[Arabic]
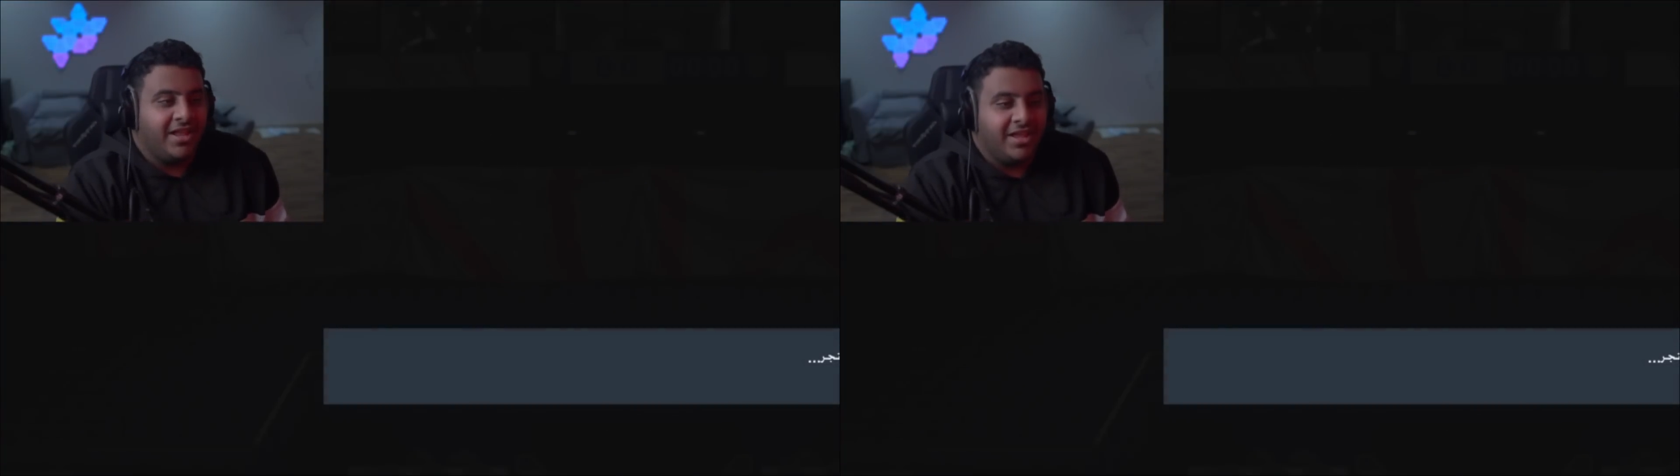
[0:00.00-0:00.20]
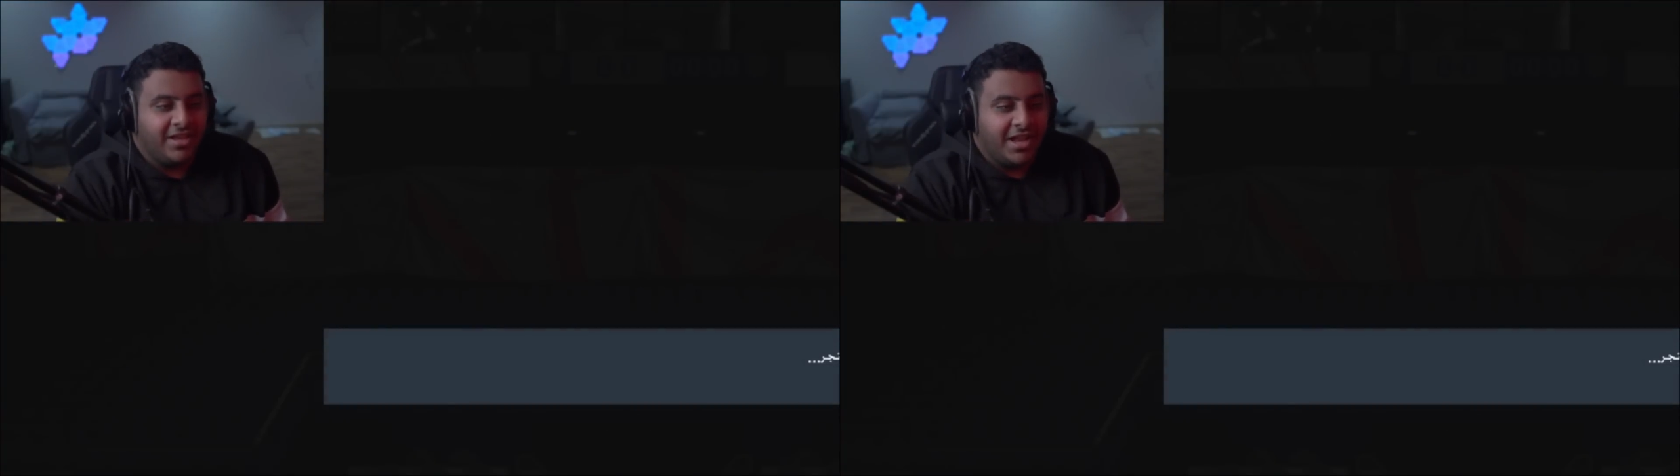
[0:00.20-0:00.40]

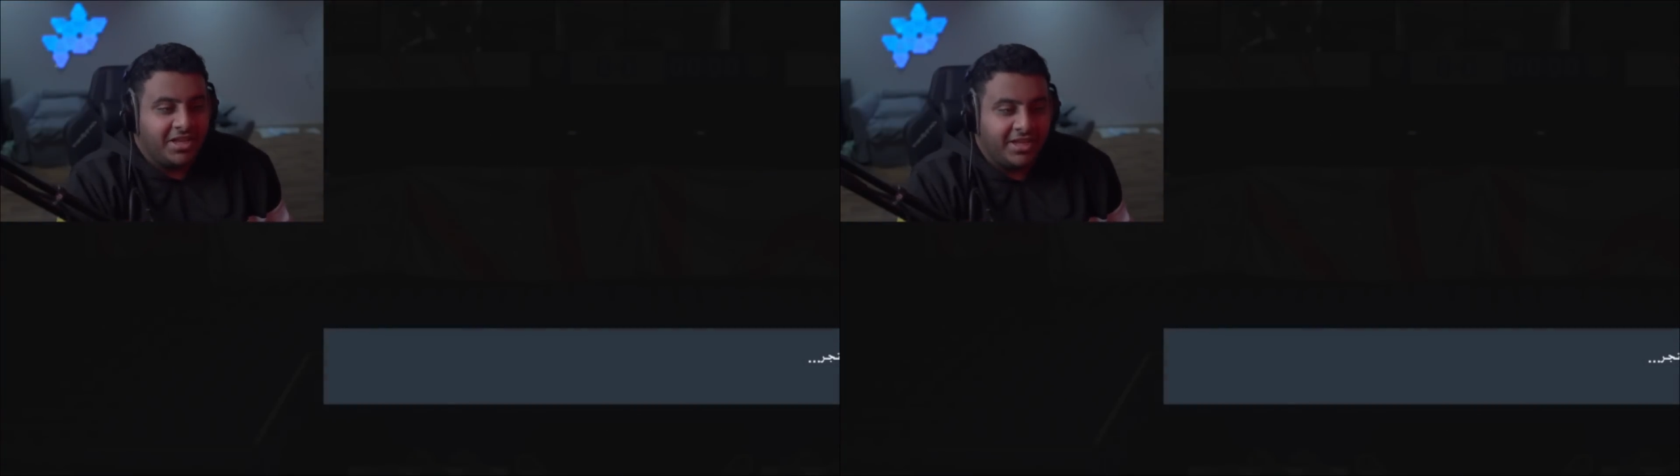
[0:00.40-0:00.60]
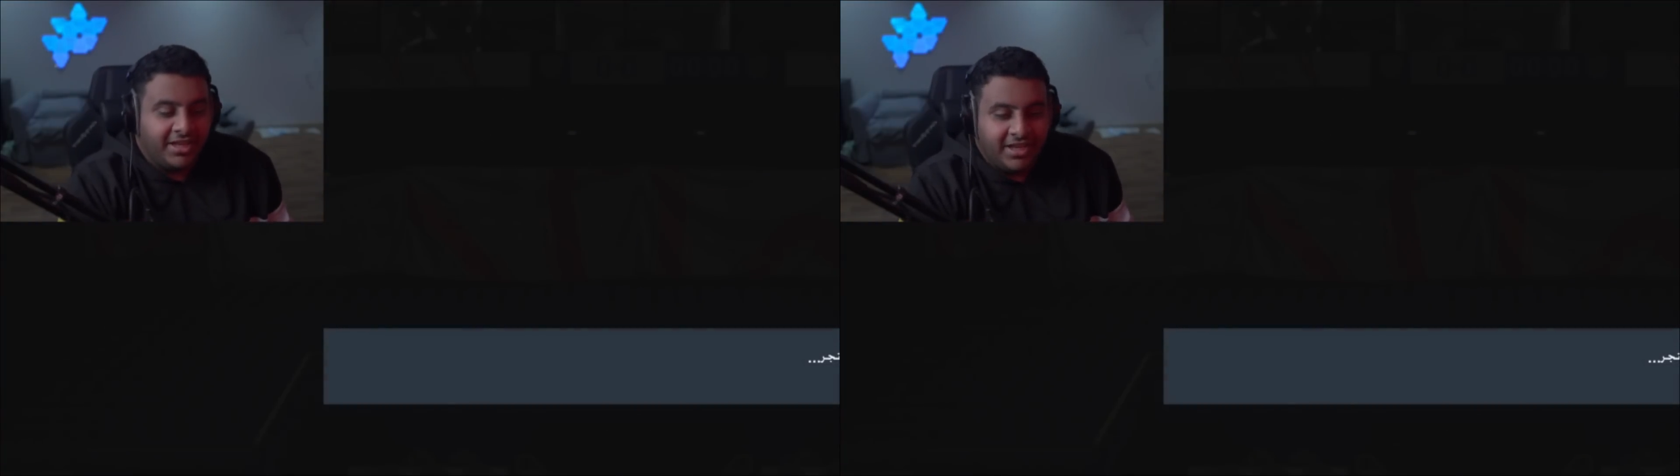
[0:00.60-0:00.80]

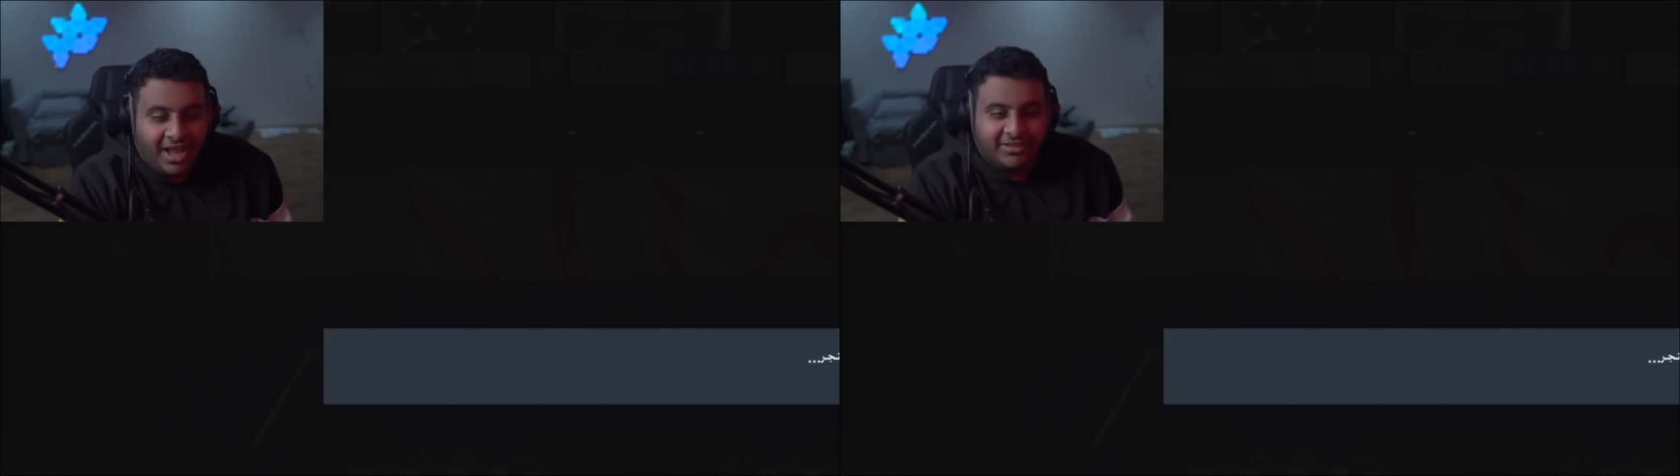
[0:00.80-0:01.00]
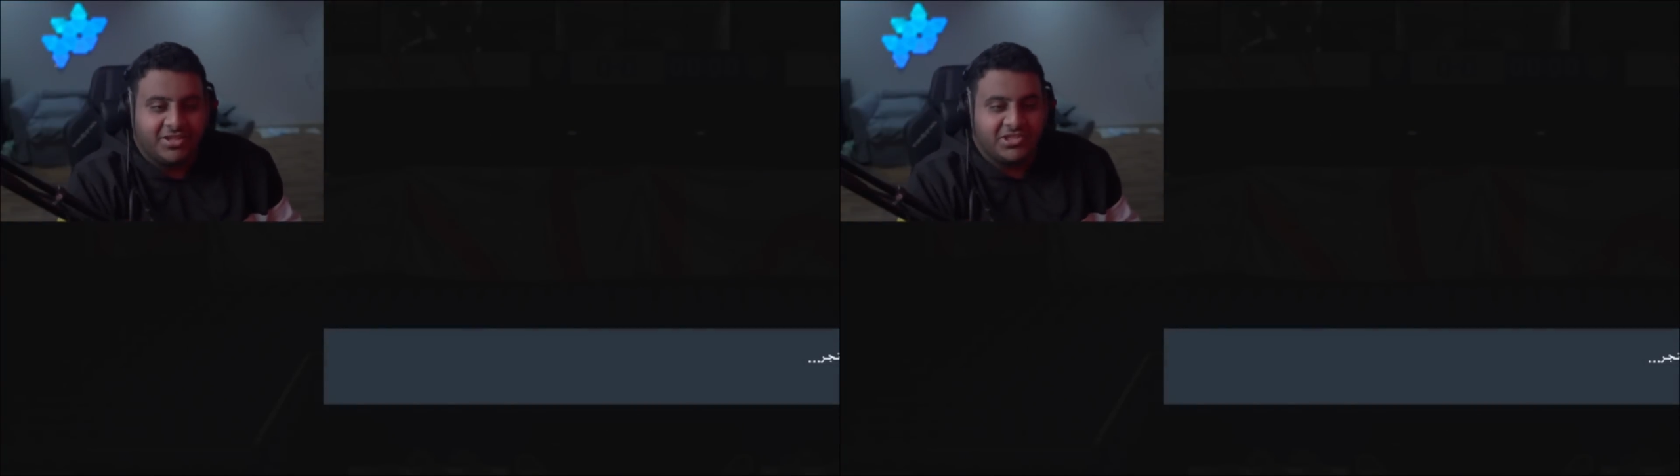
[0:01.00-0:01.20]
الهلاليين
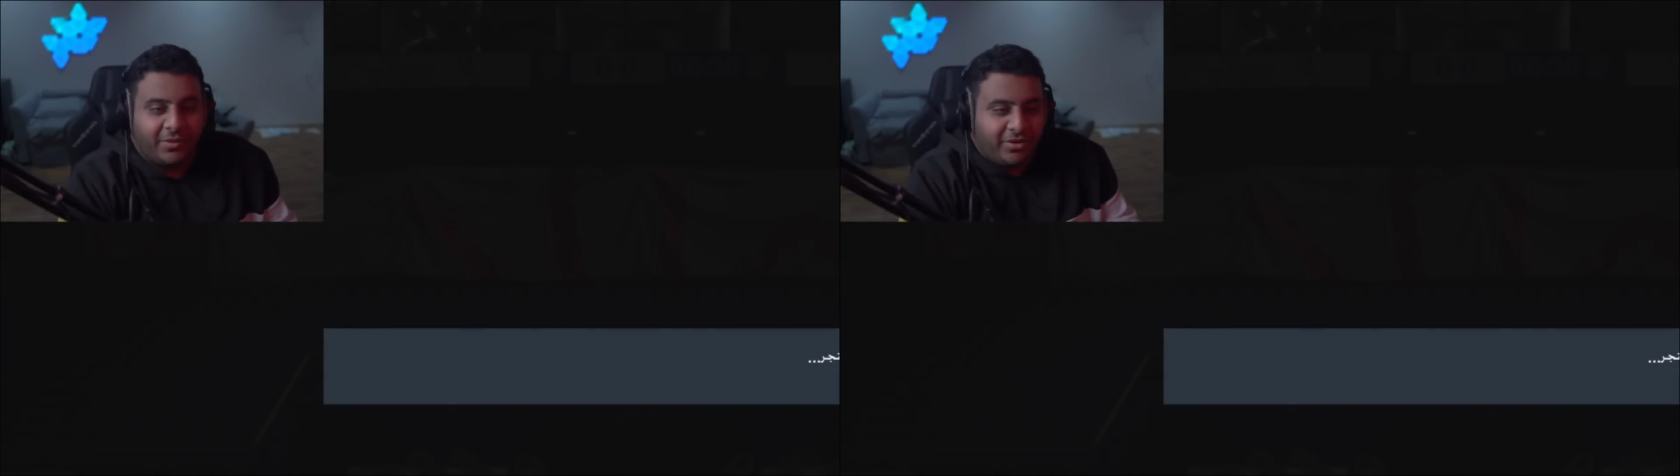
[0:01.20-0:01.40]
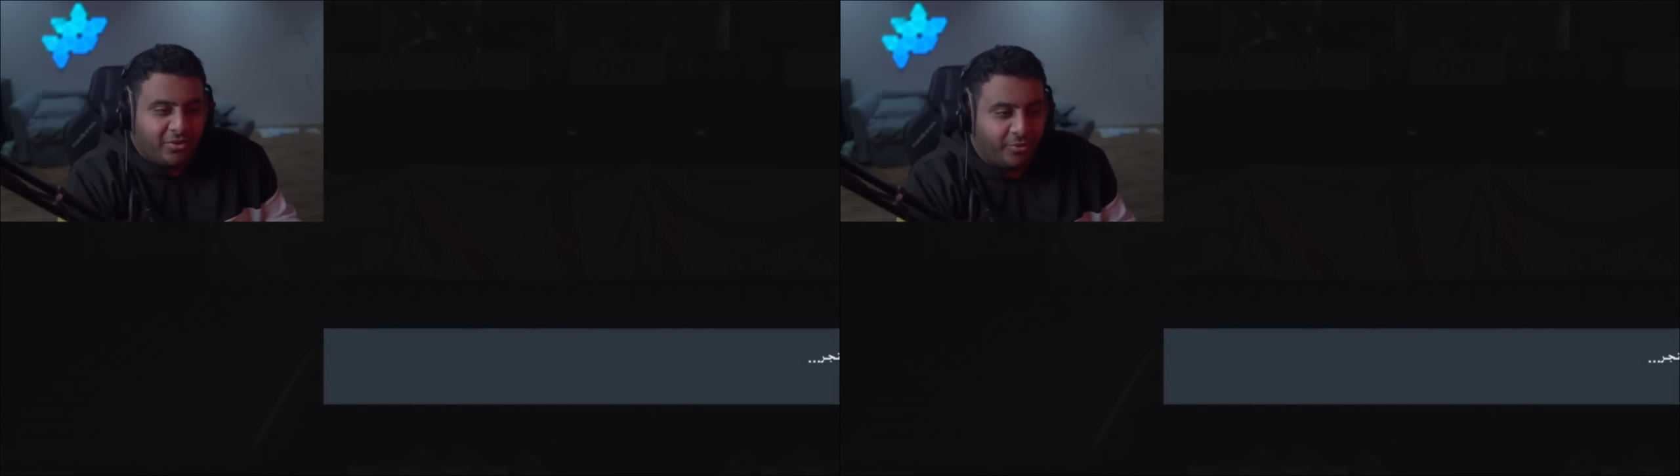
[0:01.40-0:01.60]
حتى
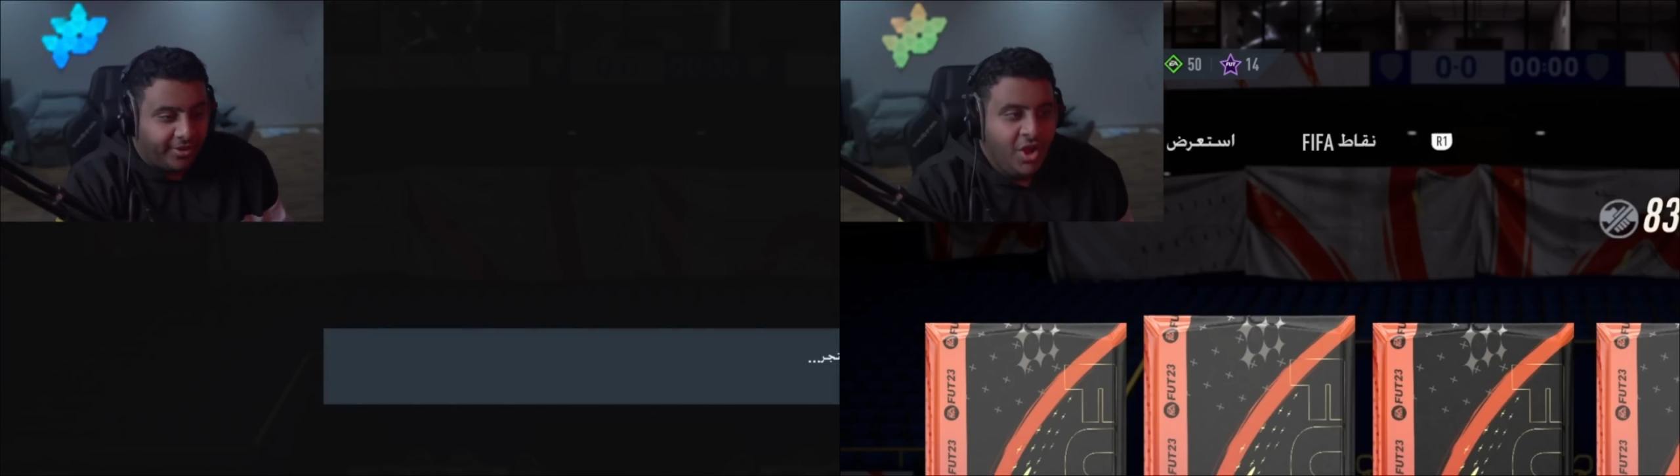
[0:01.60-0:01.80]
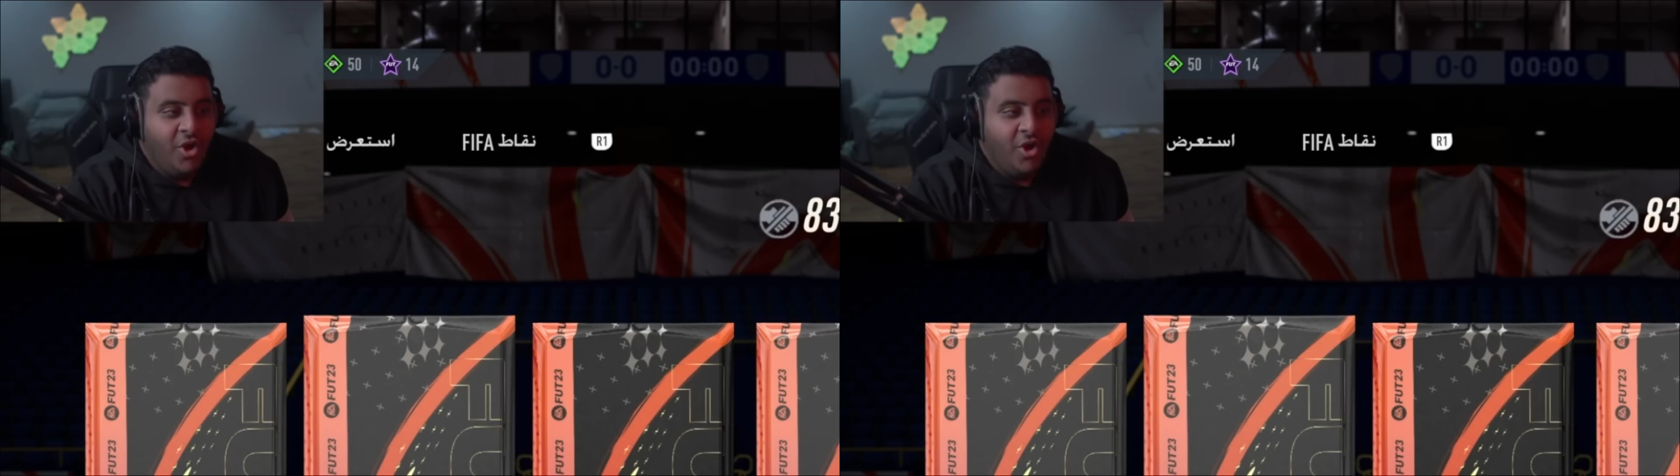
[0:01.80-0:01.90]
مصريين يكرهونه